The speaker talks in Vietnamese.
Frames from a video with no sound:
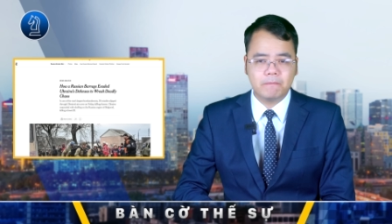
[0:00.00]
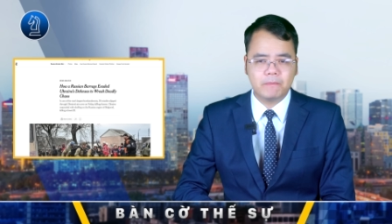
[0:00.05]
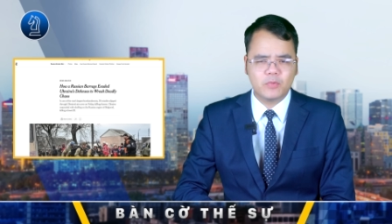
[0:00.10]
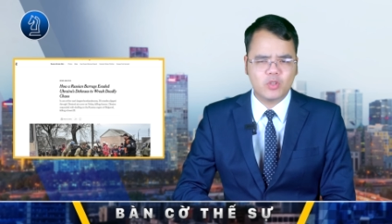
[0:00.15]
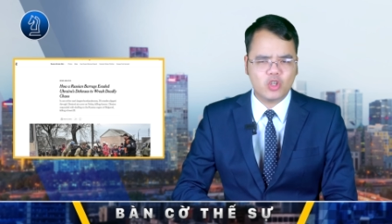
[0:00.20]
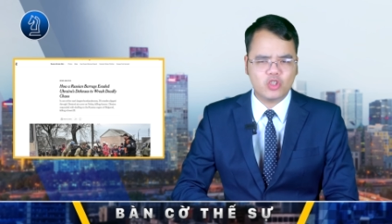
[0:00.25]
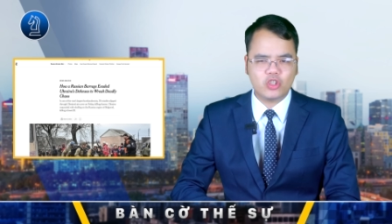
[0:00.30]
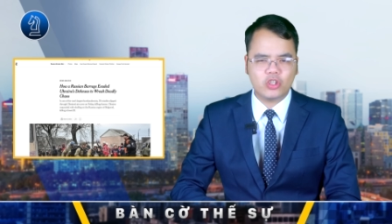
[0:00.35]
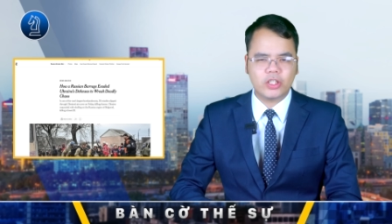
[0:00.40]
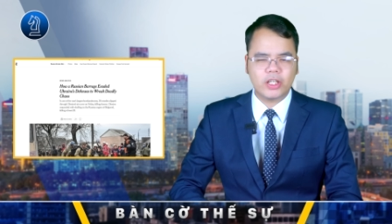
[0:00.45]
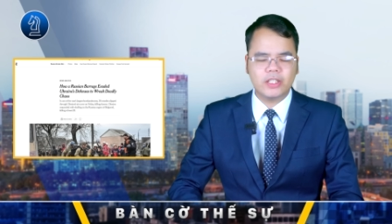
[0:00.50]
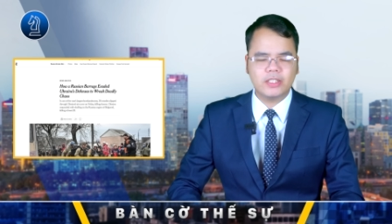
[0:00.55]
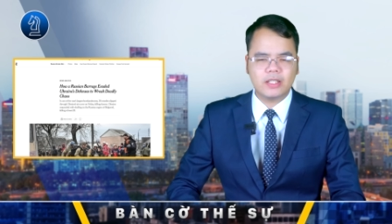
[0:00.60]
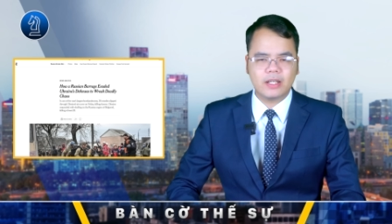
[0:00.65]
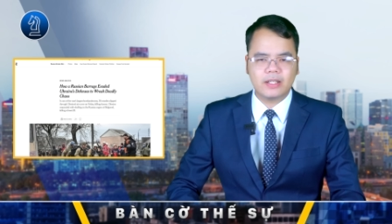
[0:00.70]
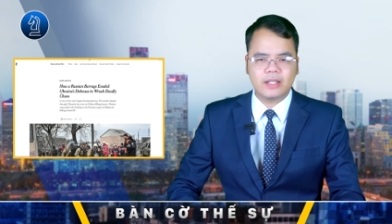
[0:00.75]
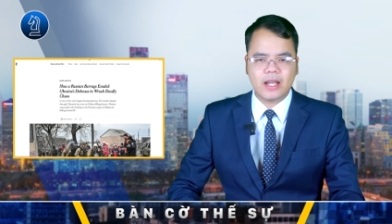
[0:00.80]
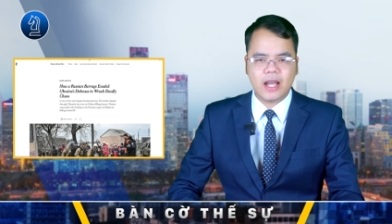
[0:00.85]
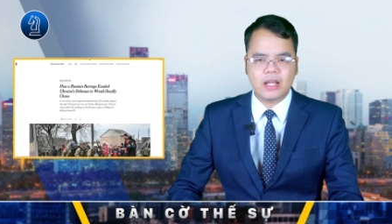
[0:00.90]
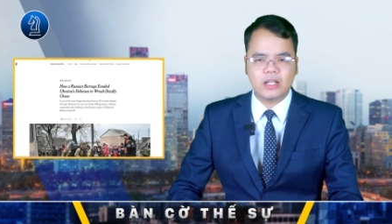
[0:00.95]
Nó cho thấy
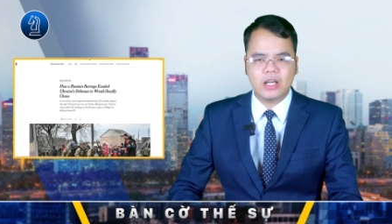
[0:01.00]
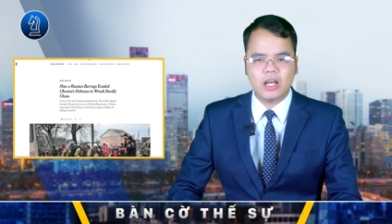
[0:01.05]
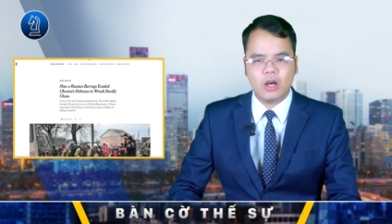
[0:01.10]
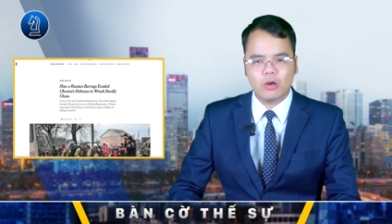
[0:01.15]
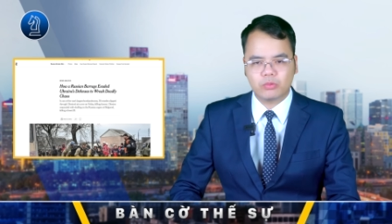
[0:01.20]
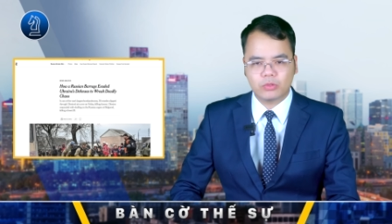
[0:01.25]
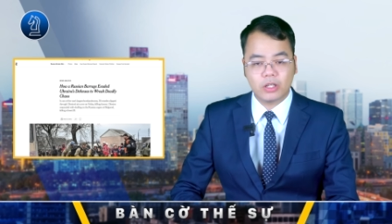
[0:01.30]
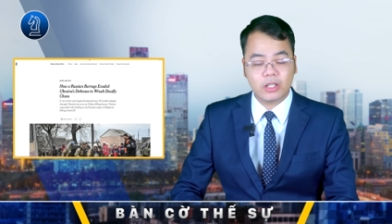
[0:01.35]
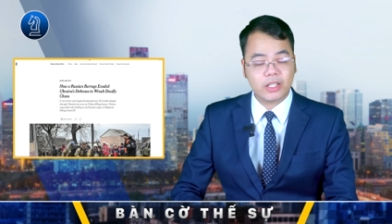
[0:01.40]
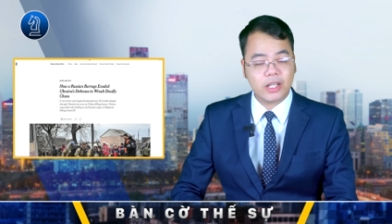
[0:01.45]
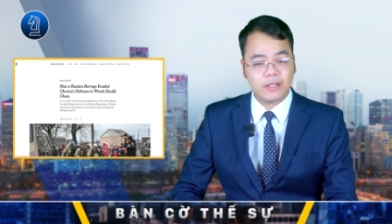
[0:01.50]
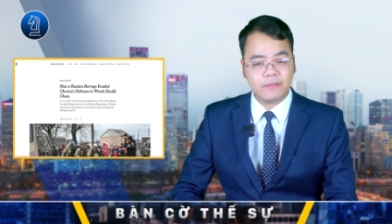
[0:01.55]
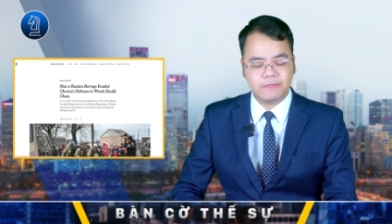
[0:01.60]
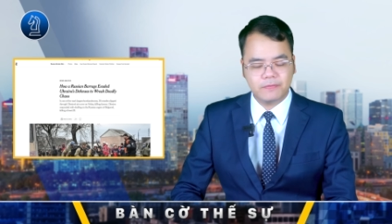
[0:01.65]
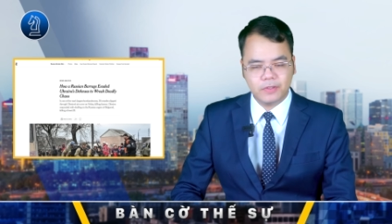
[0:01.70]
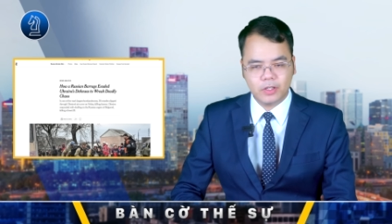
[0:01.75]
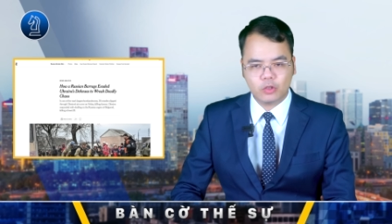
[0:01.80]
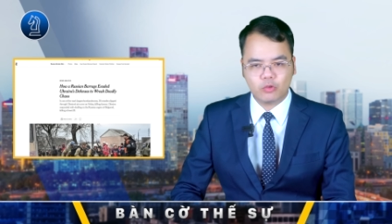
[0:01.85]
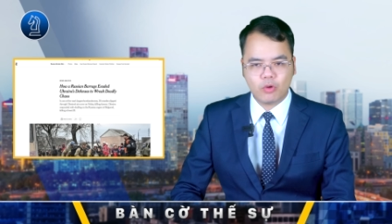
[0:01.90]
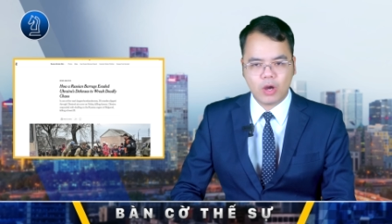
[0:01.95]
rằng Nga đã học được cách
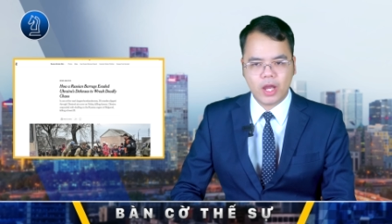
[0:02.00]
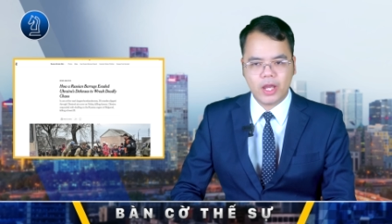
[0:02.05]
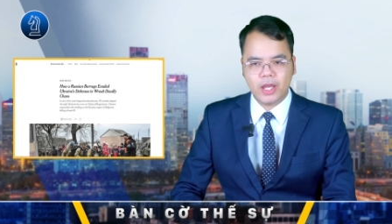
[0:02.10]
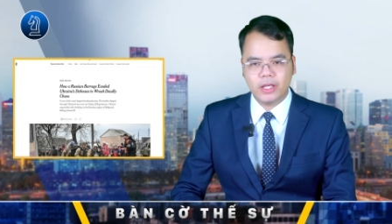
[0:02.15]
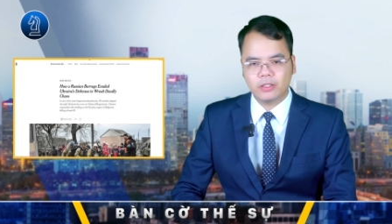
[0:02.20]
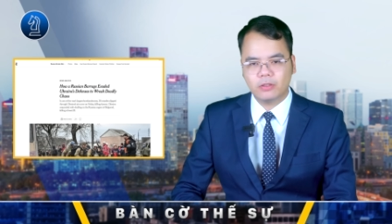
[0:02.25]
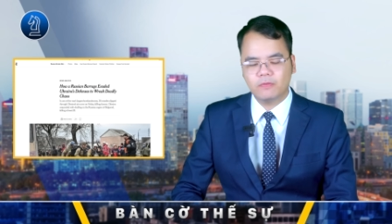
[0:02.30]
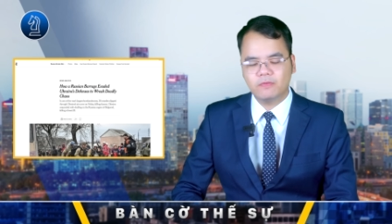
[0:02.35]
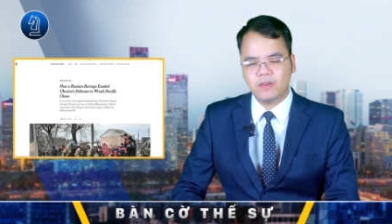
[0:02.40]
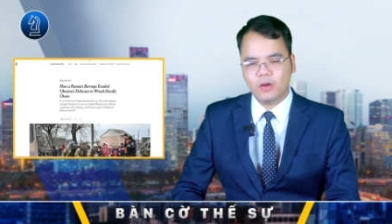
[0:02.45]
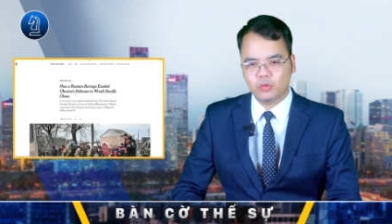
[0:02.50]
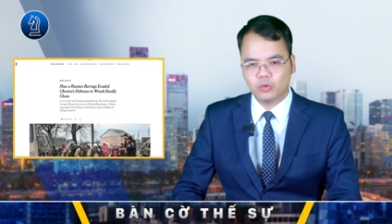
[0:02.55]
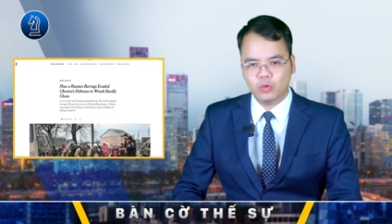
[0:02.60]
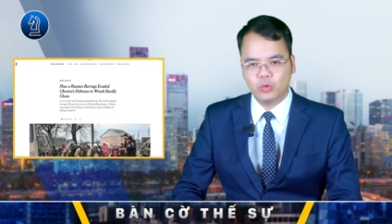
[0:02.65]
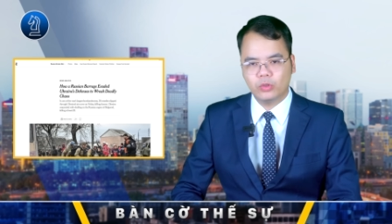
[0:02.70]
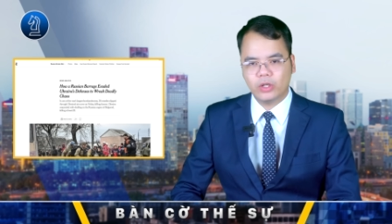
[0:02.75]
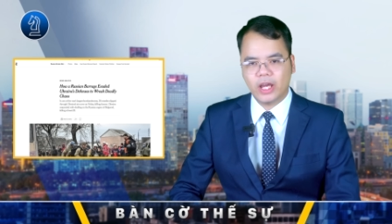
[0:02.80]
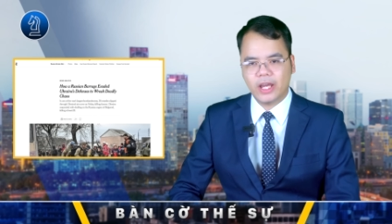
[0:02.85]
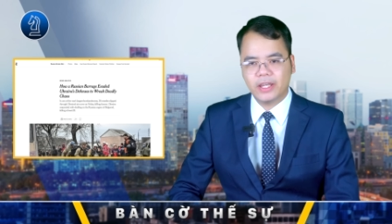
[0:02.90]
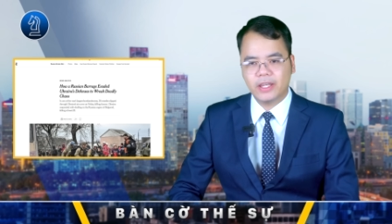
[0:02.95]
vượt qua hệ thống phòng
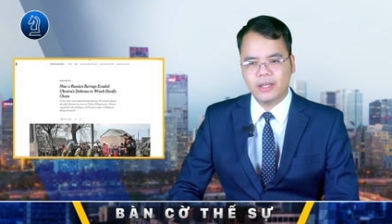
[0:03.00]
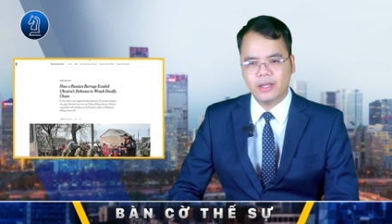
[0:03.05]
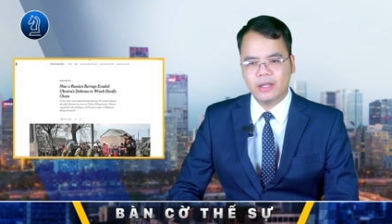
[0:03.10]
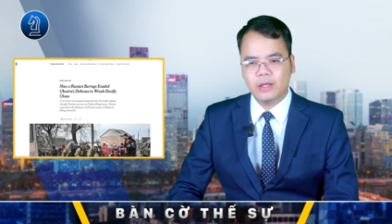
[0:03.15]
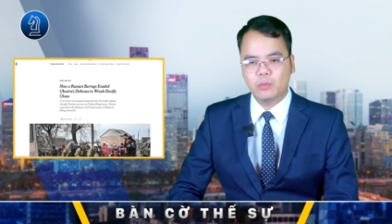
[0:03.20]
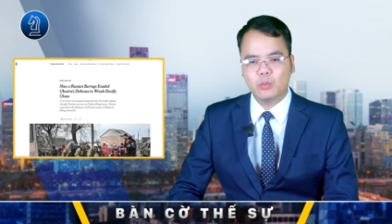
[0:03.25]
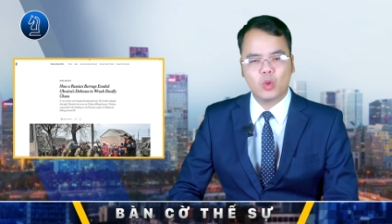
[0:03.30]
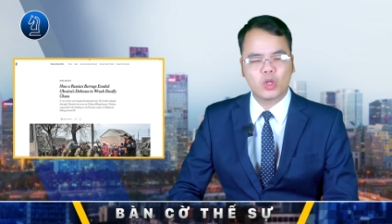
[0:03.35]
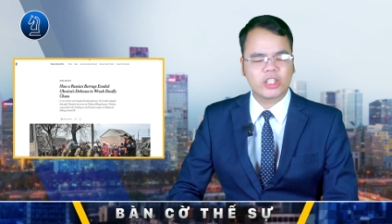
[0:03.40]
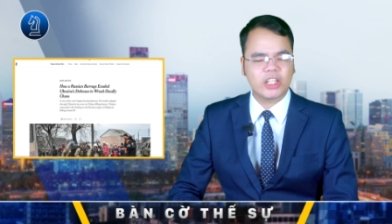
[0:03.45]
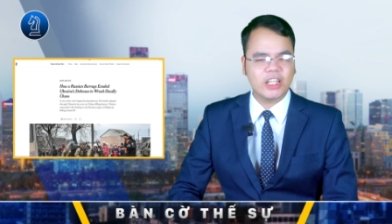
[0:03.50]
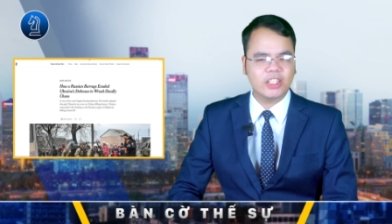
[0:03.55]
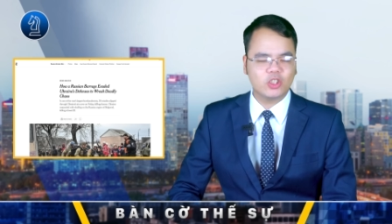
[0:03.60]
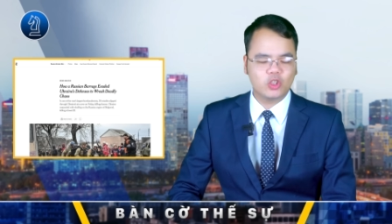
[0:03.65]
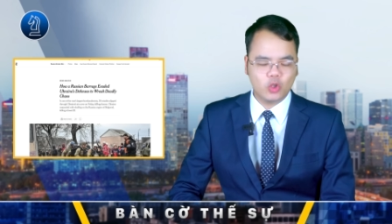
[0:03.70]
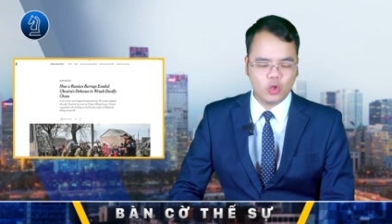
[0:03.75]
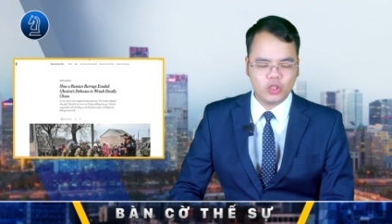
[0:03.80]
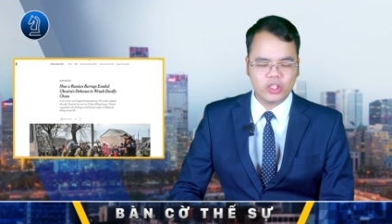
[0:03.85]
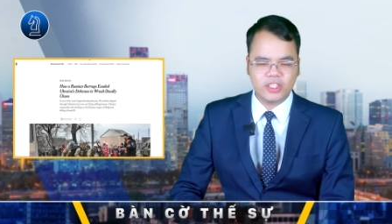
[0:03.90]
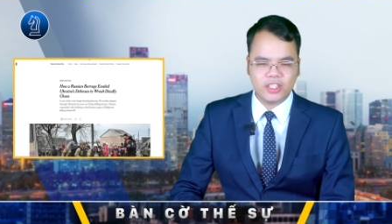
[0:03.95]
thủ này một cách
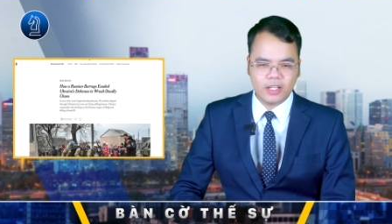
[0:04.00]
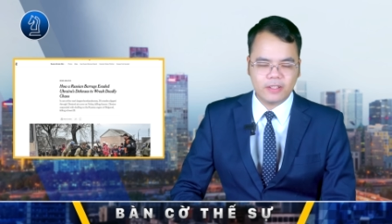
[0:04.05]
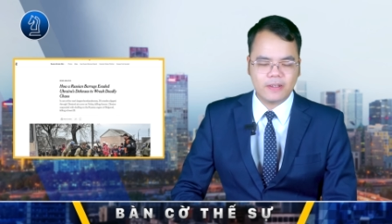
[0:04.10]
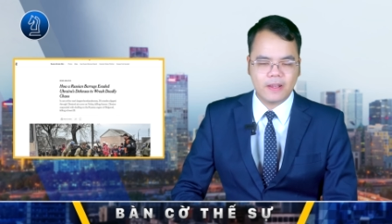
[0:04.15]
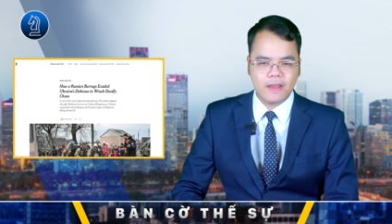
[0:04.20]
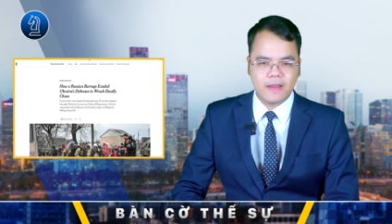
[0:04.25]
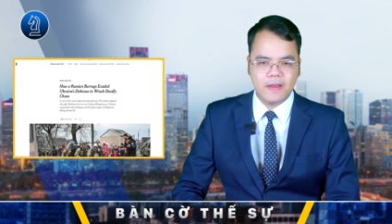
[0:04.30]
tốt nhất